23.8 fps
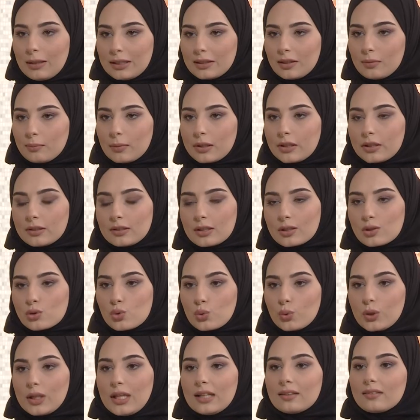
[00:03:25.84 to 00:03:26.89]
بعض المناطق
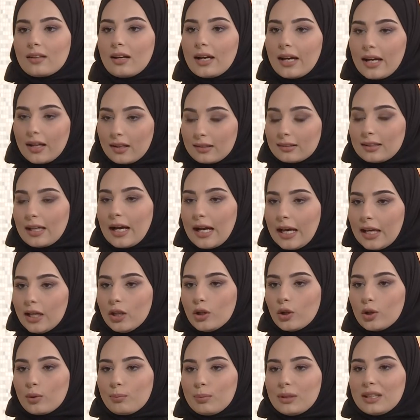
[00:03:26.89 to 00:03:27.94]
السورية
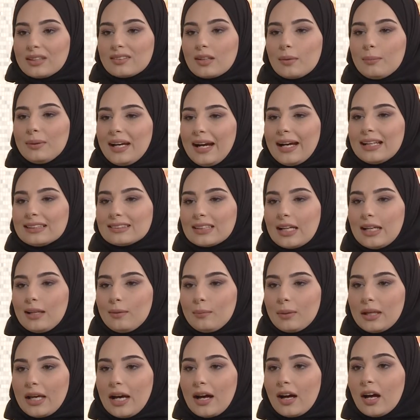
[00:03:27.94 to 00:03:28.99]
تغير بطبيعة
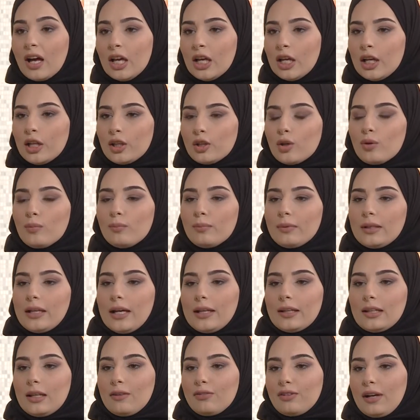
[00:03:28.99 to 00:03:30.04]
المياه اليوم
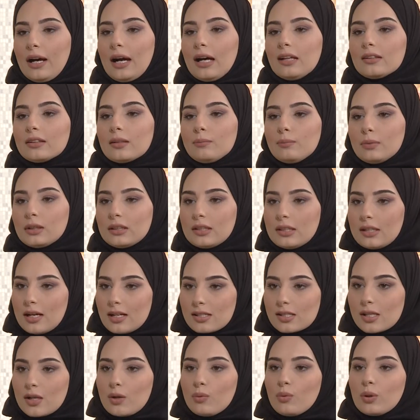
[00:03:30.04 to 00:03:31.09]
يعني في حال تم
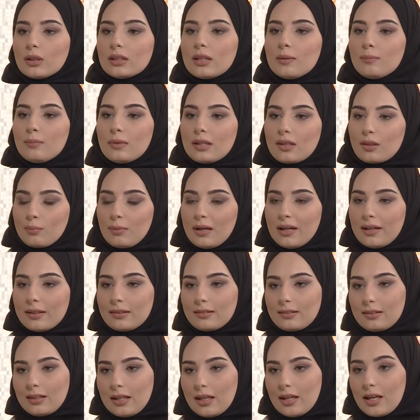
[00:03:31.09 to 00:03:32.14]
الدراسة وتم
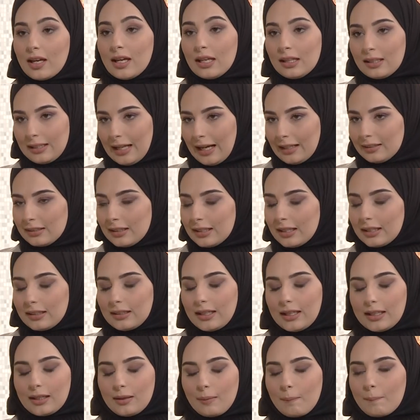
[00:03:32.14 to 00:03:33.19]
إثبات لحد
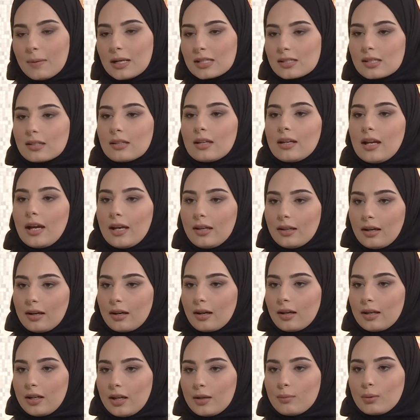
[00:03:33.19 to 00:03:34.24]
الآن يعني ما صدر
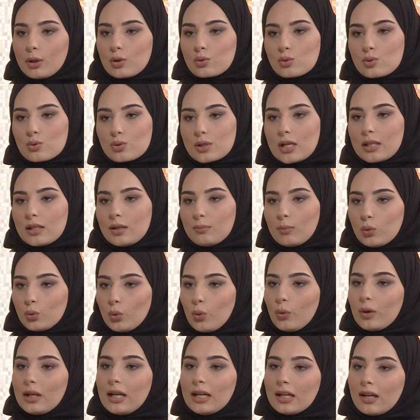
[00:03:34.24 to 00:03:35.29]
أي قرار بخصوص هذا
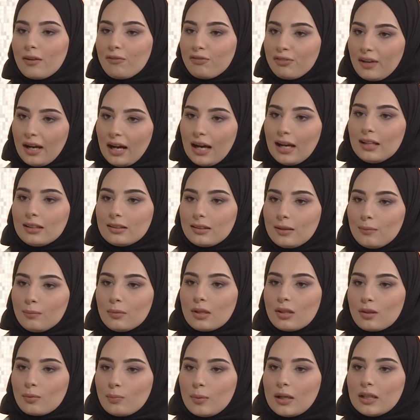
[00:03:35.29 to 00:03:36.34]
الموضوع ولكن في حال تم
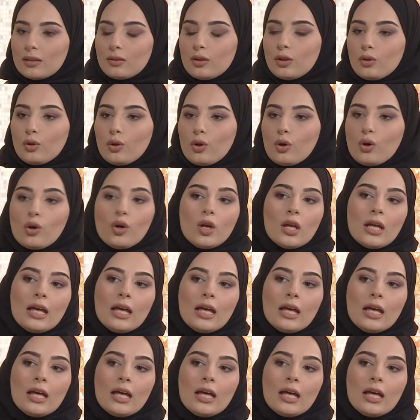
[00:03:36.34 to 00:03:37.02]
إثبات اثبت انه